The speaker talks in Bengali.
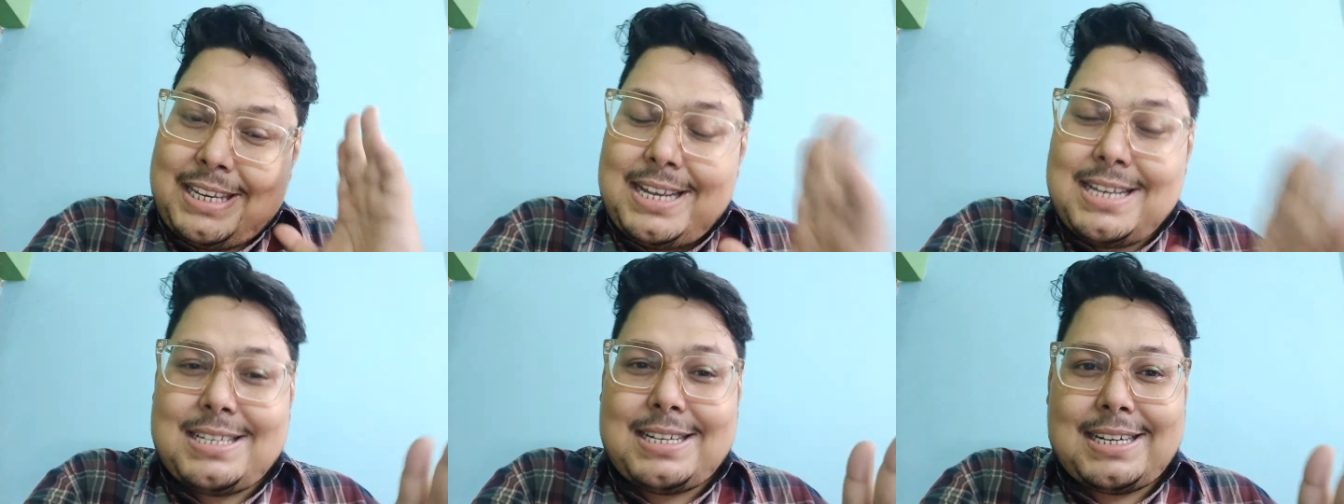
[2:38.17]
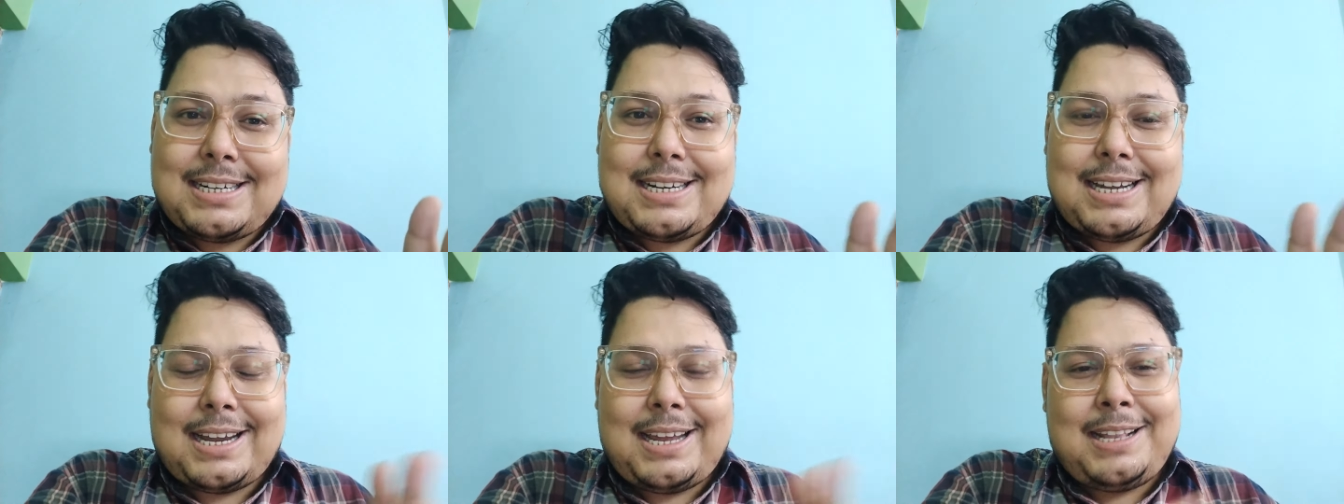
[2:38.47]

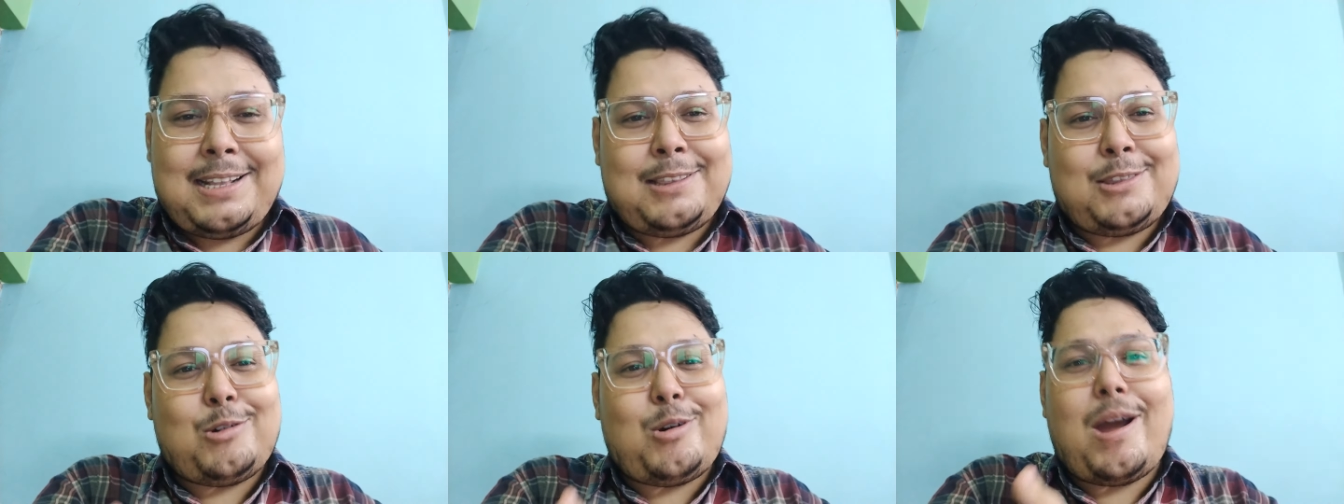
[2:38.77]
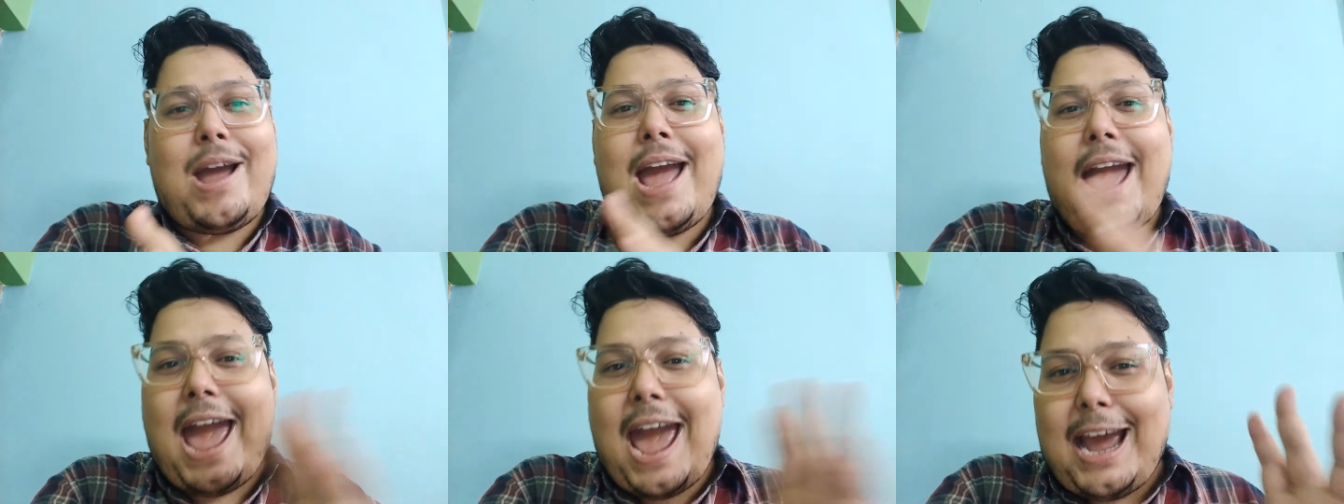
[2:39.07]
টিজারটা
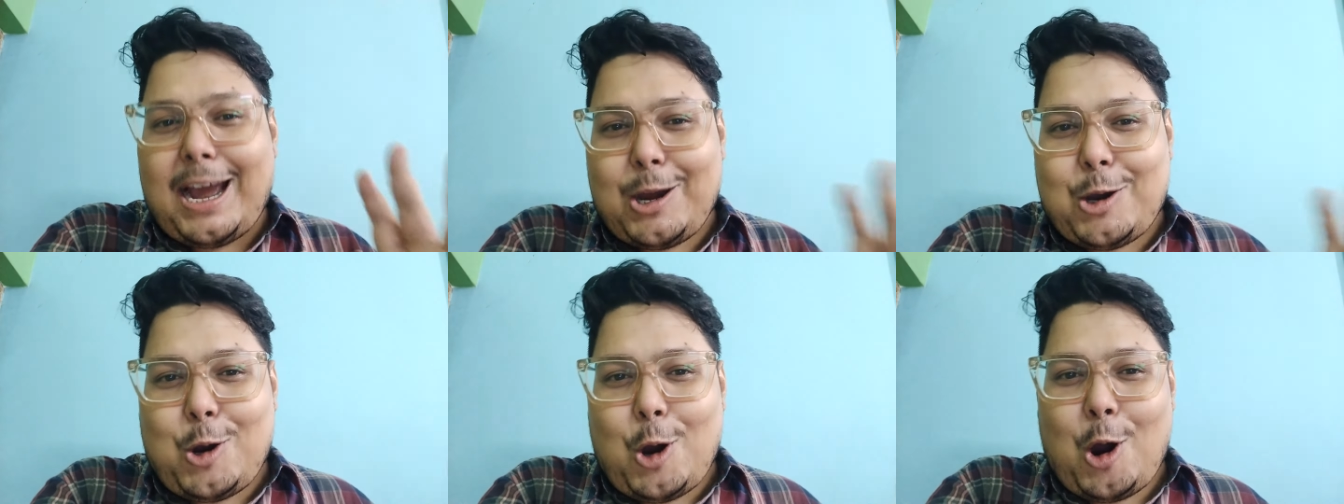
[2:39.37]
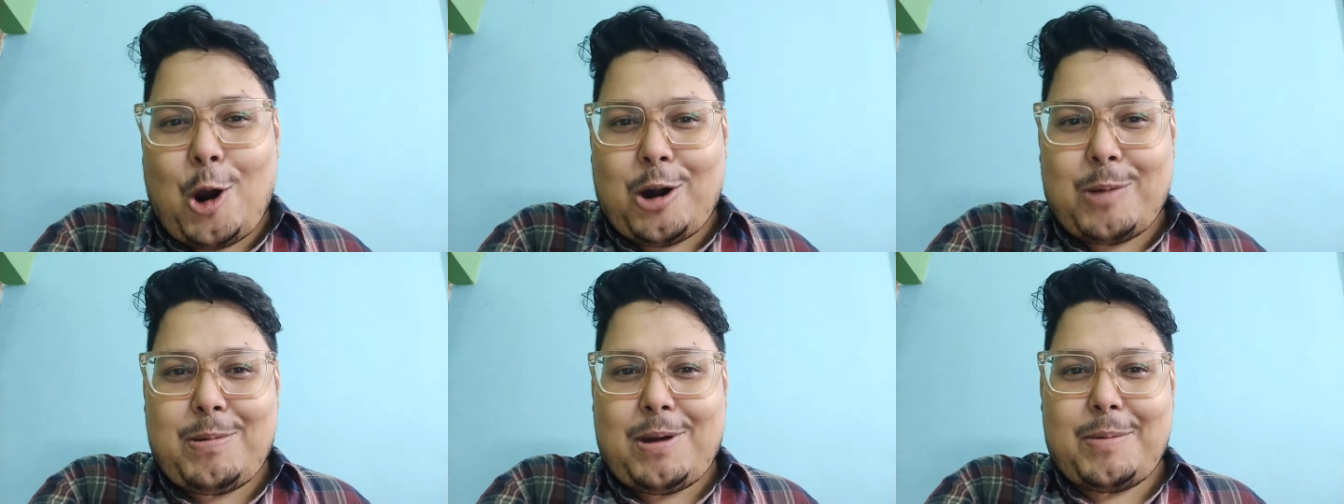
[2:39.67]
কিন্তু এক
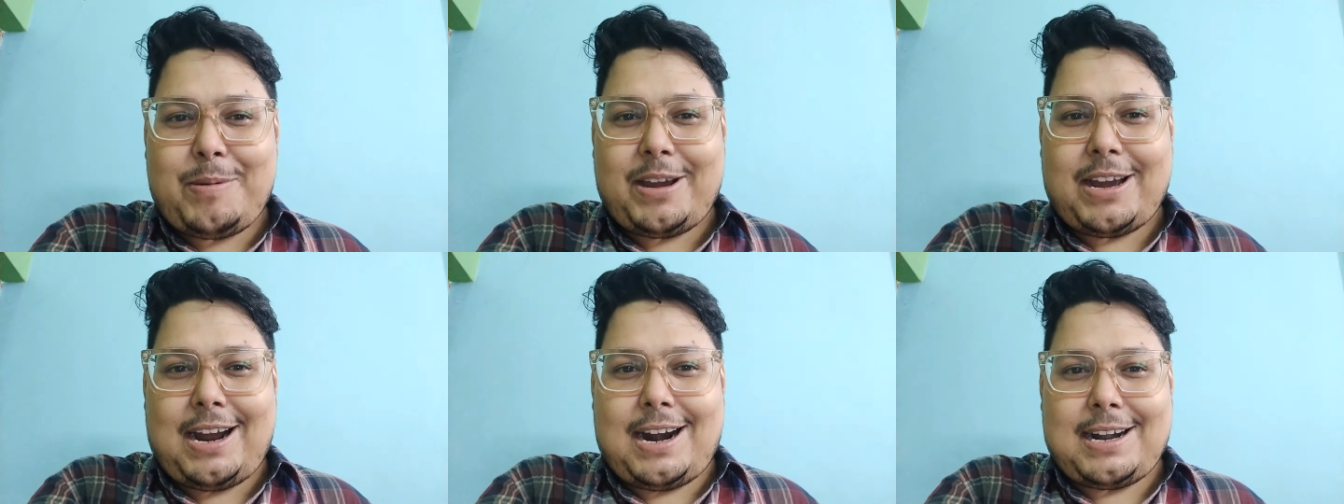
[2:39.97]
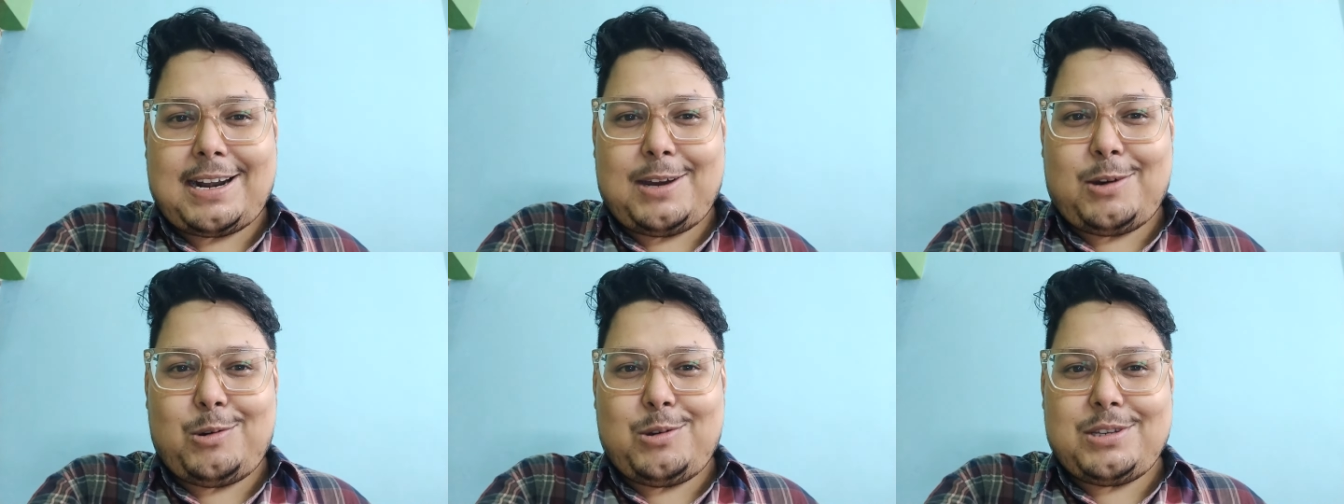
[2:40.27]
ভাবে
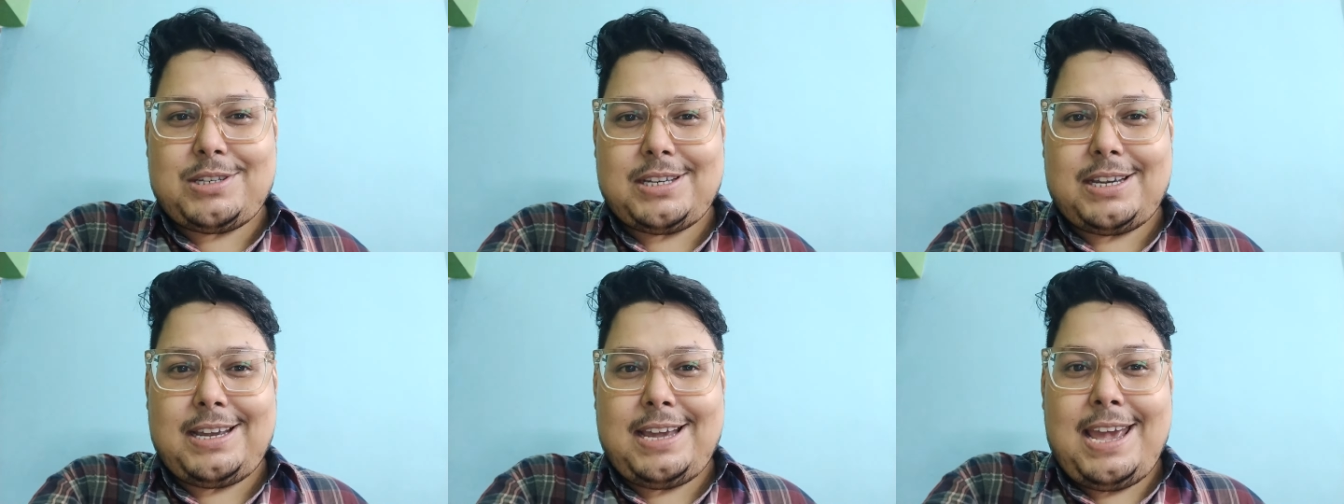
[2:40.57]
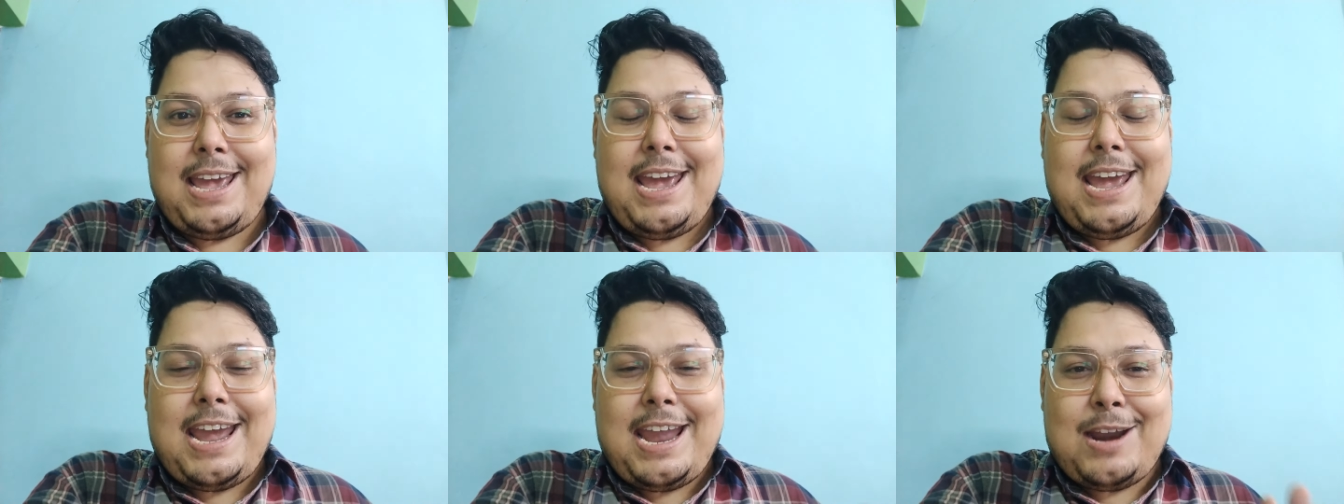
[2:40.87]
কাটা হয়েছে